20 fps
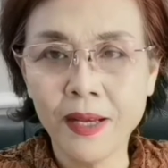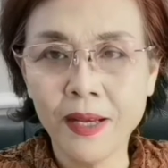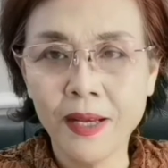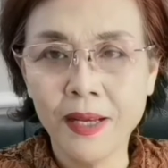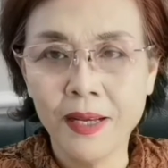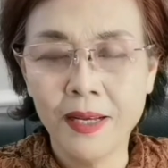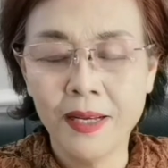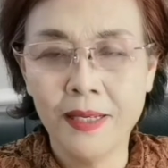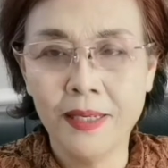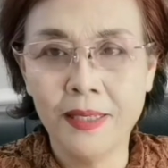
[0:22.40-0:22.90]

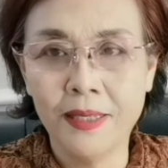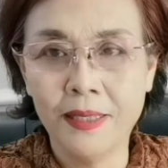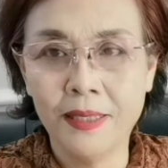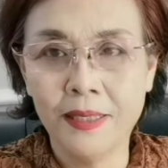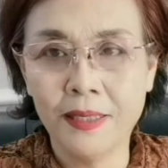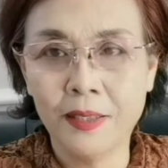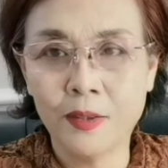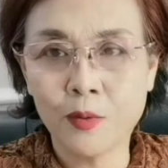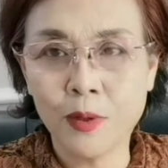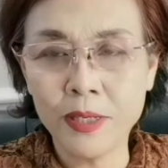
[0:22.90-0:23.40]

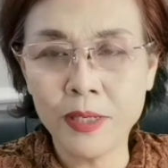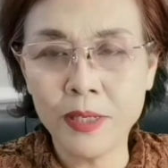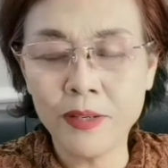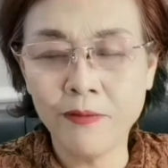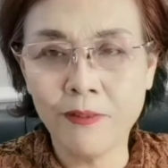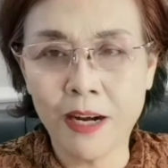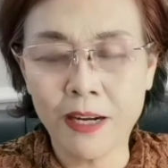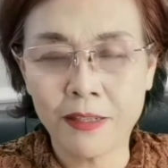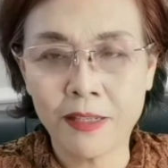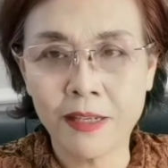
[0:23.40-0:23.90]
嗯，关于
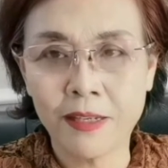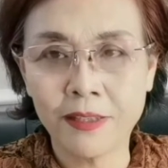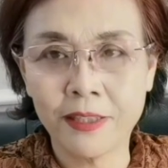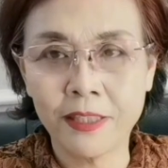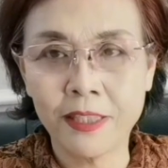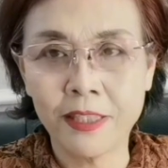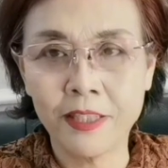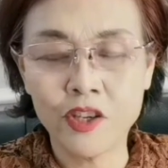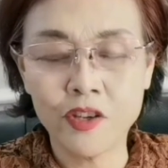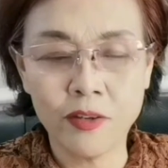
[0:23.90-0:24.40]
网上这
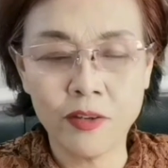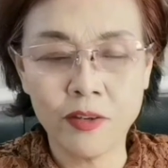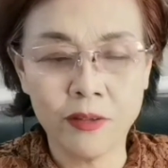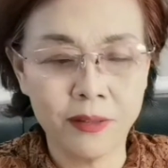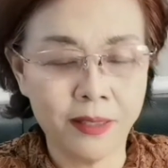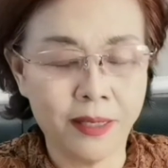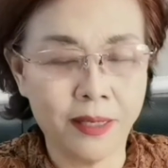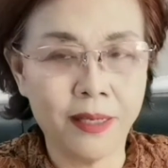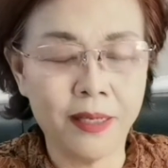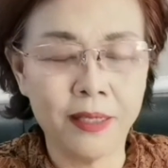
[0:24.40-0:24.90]
些事儿
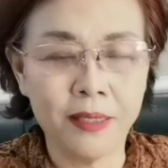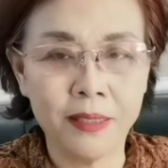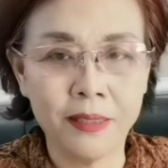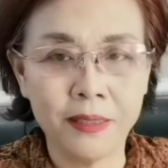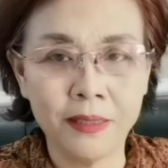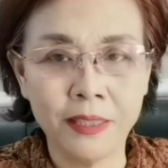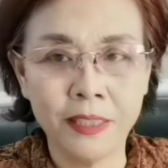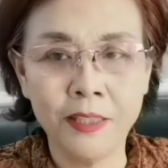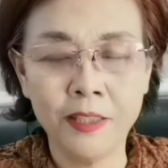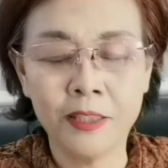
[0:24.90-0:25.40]
啊，
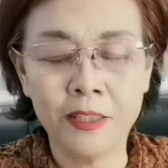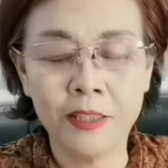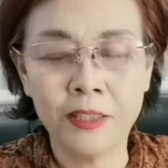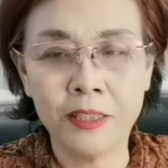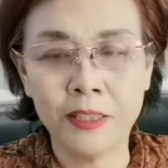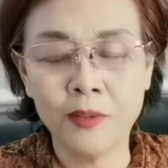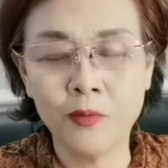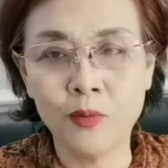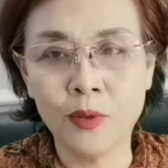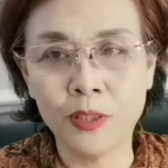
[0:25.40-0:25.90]
一直
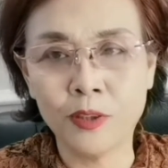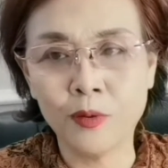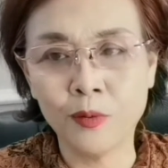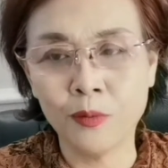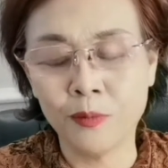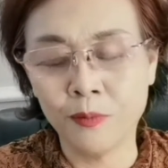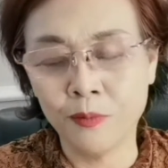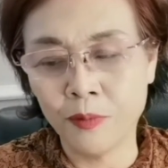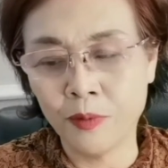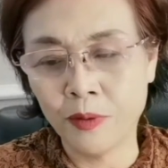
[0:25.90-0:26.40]
我就
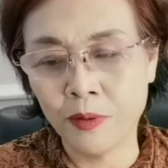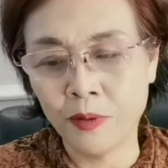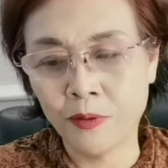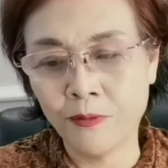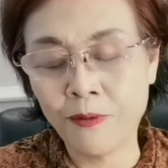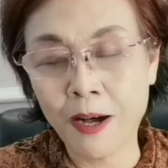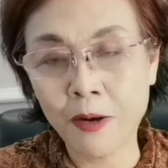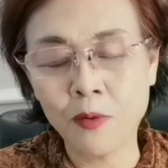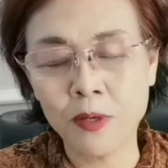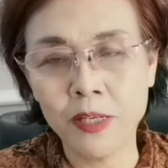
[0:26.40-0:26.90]

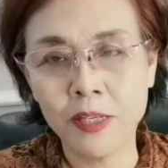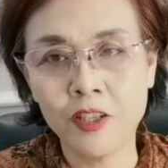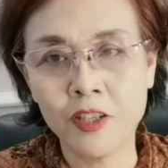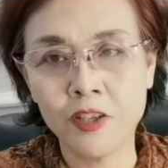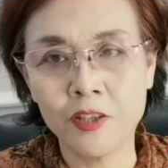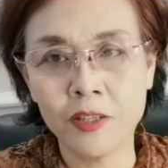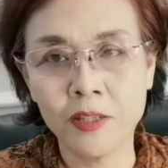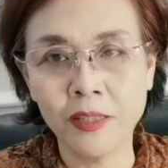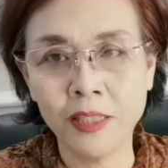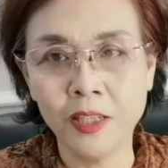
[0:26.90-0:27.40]
发过一次
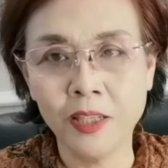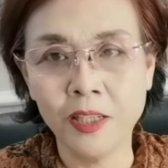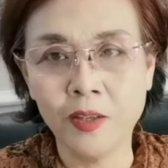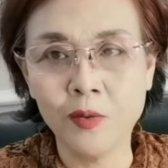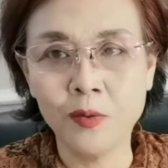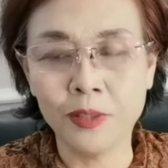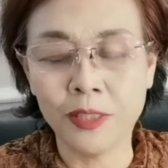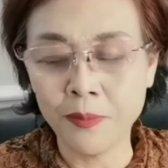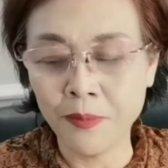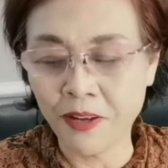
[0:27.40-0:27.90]
声，以后我
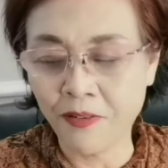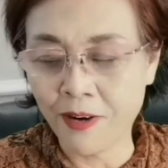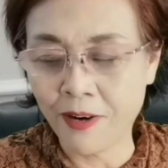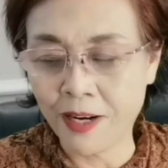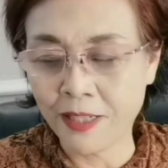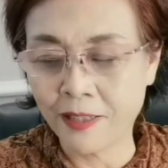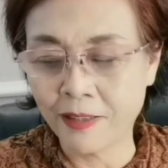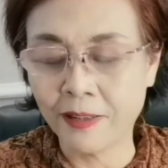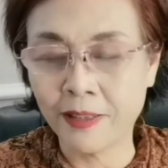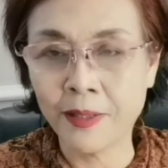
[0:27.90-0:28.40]
真没发
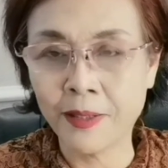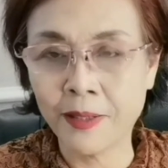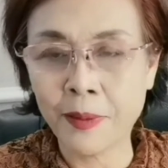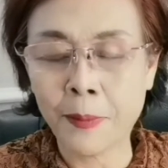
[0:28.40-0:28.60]
声。